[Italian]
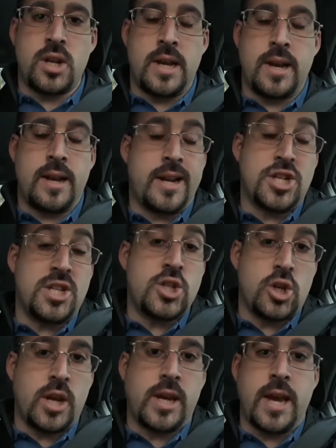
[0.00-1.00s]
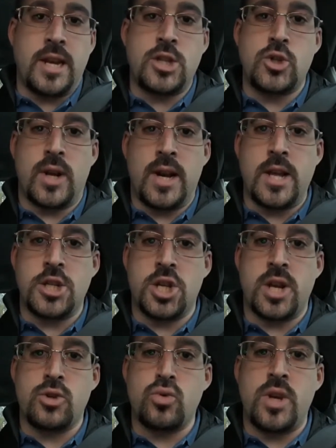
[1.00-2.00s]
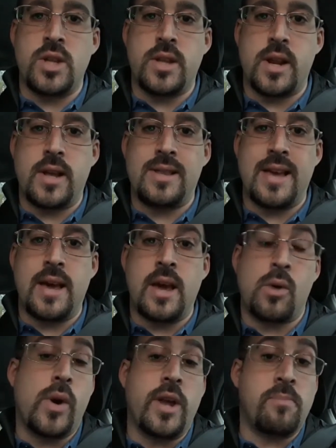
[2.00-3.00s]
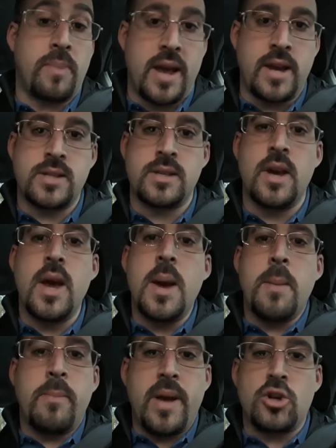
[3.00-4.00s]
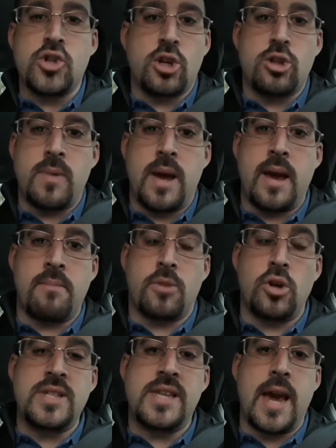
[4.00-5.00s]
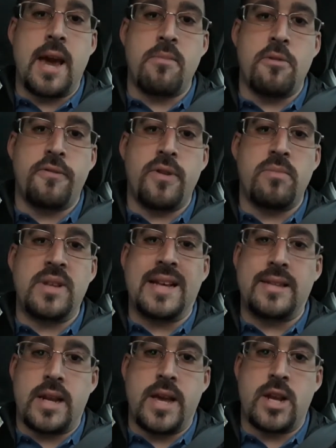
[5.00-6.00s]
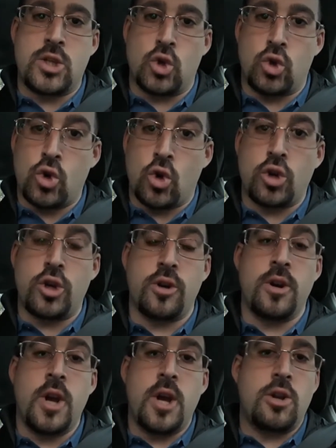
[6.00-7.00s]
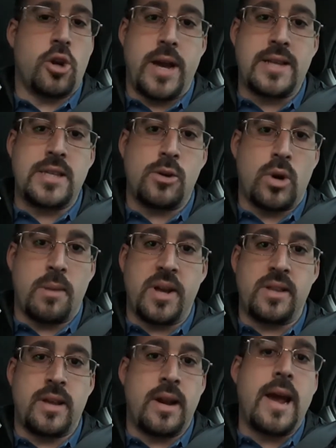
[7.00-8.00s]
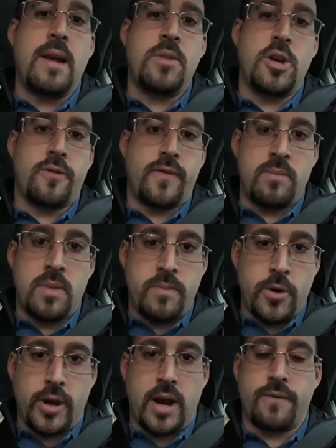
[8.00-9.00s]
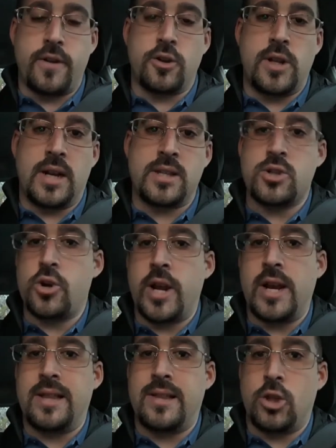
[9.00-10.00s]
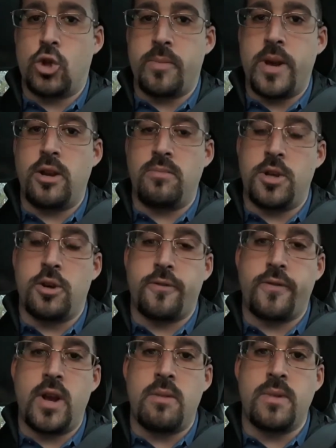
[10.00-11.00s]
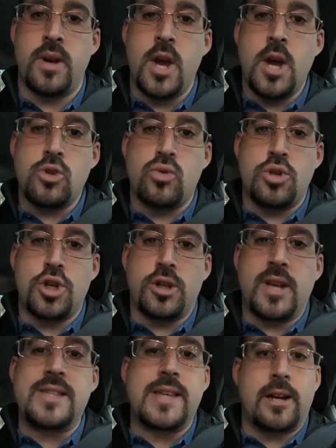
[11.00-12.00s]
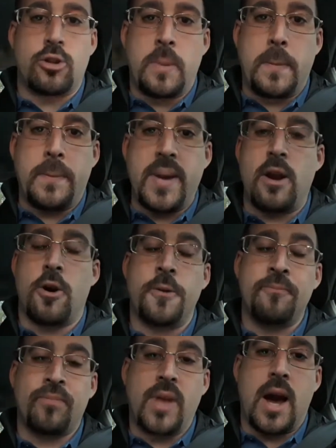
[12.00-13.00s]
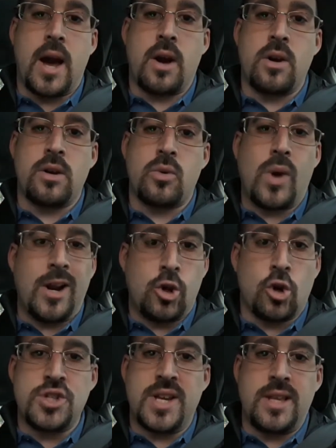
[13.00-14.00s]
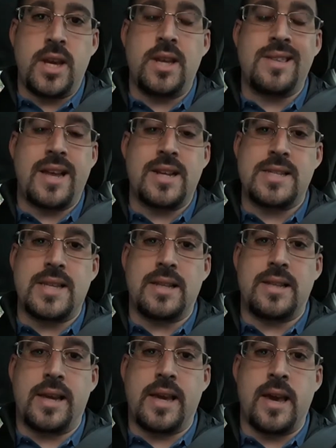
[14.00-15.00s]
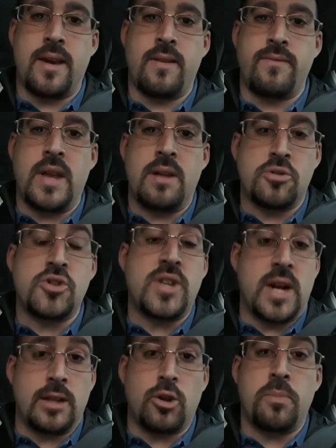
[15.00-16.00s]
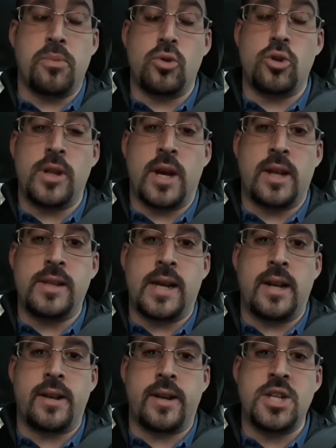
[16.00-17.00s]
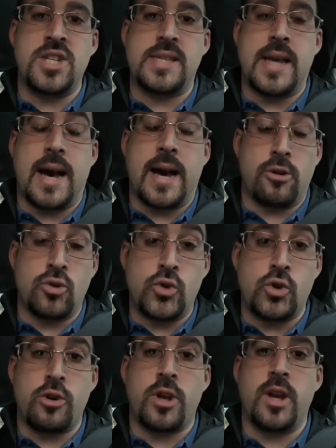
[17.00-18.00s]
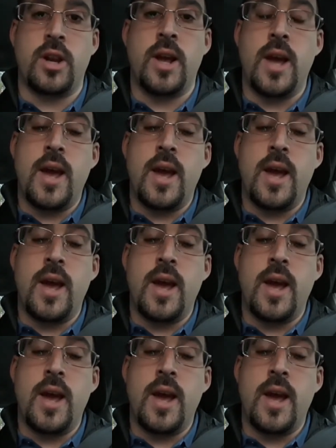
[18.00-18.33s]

le, recensioni che inizio a leggere su internet è A Quiet Place però secondo me è Molly's Game è un film da tenere sott'occhio non è sicuramente né il miglior film biografico della storia né tantomeno il miglior film sul gioco d'azzardo però ha eh, qualcosa di interessante che viene mostrato appunto da, dal regista Aaron Sorkin